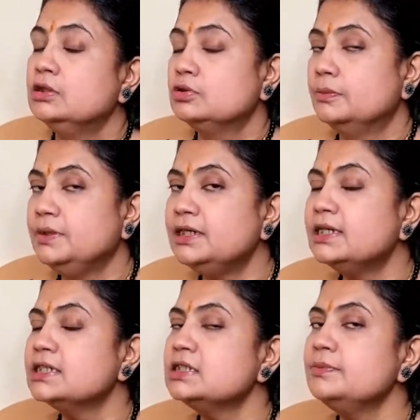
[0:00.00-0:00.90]
তো মীন
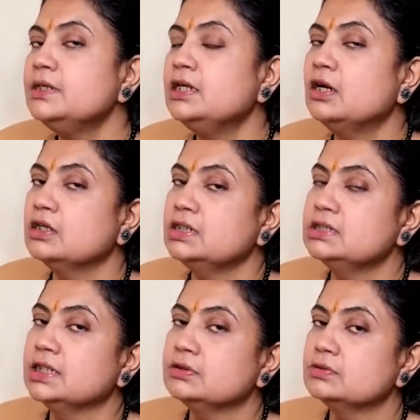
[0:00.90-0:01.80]
রাশি মীন
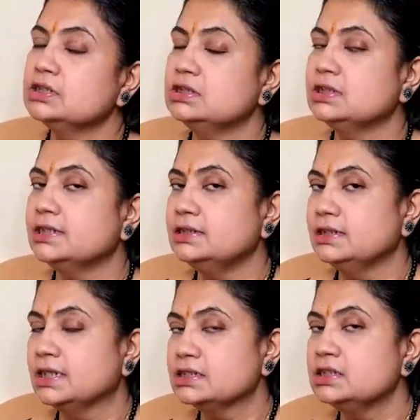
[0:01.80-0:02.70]
লগ্নের জাতক
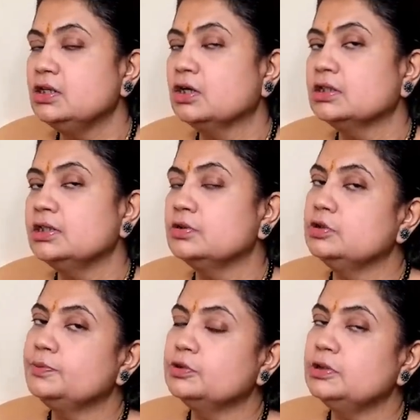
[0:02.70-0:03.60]
জাতিকাদের রাশি লগ্নের
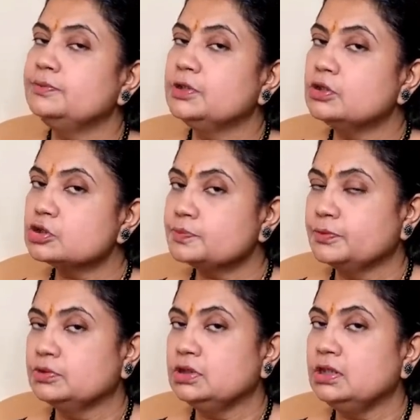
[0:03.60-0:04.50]
অধিপতি
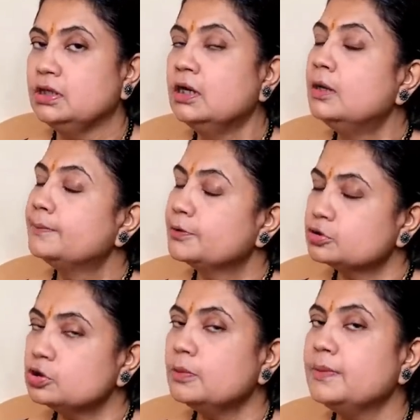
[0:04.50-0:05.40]
বৃহস্পতি
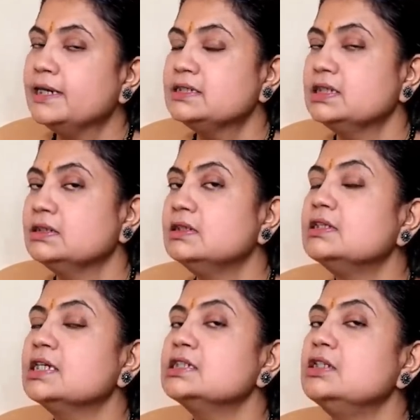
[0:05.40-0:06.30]
প্রথম বাইশটা
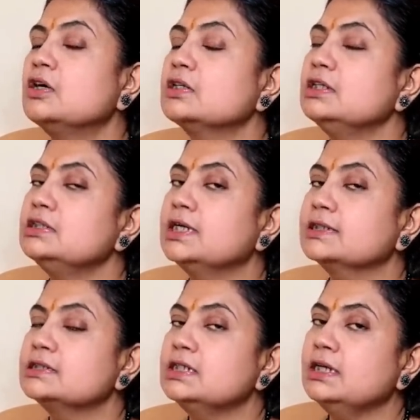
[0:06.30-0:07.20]
দিন রাশি লগ্নেই
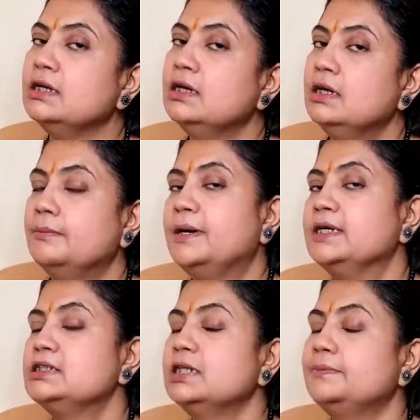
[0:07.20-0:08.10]
থাকছে
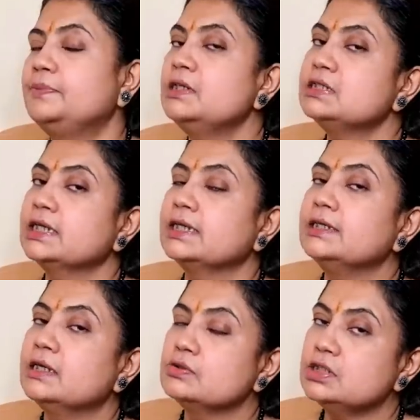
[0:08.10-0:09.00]
বাইশে এপ্রিল
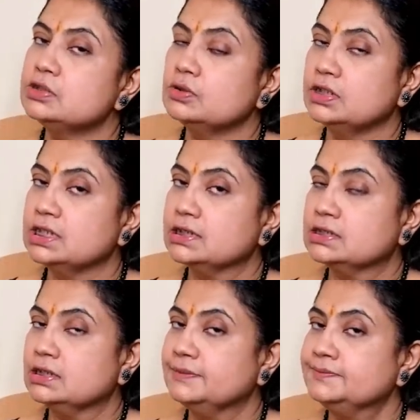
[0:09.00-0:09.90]
সেকেন্ড হাউসে চলে
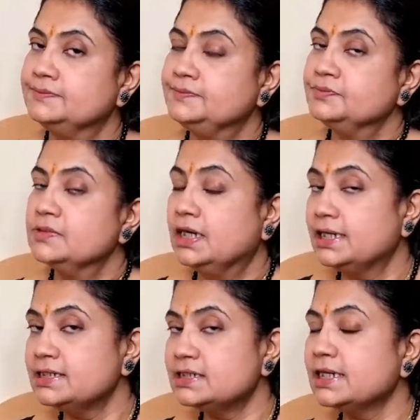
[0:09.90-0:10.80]
যাচ্ছে
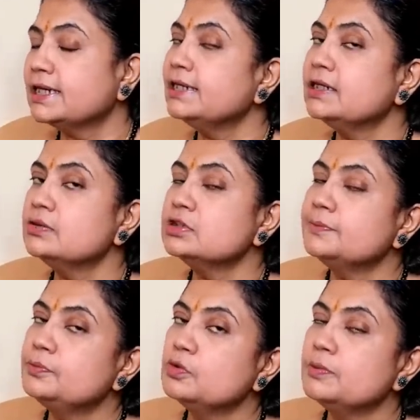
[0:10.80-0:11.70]
আর এই সেকেন্ড
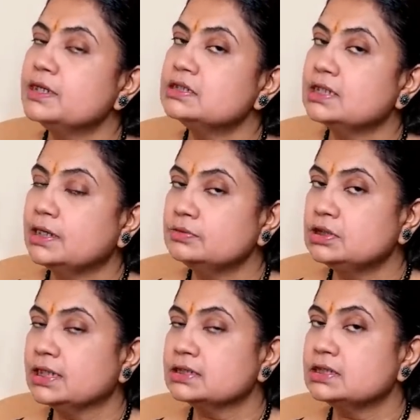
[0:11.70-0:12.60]
হাউসে পুরো মাস রাহু
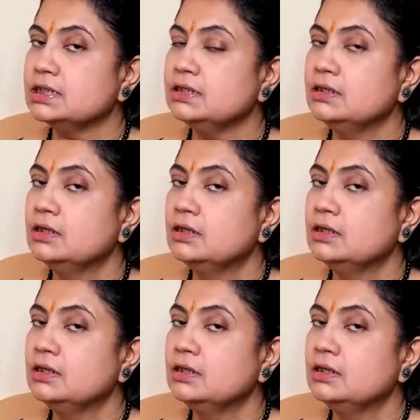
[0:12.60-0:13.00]
থাকছে